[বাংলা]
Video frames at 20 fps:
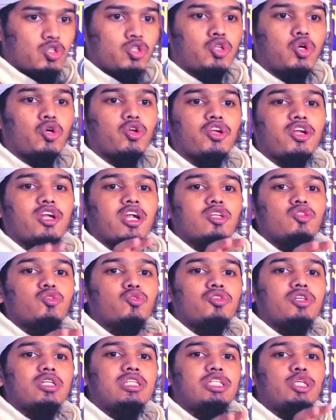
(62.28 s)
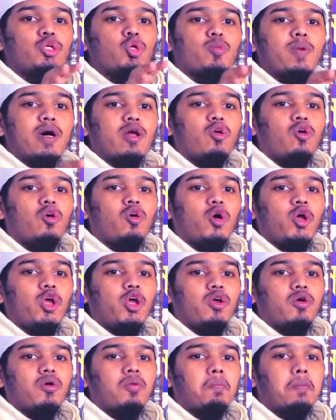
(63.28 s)
শরীরে যদি টিউমার হয়
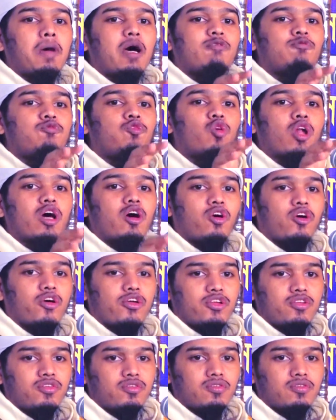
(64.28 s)
বা ফোড়া হয়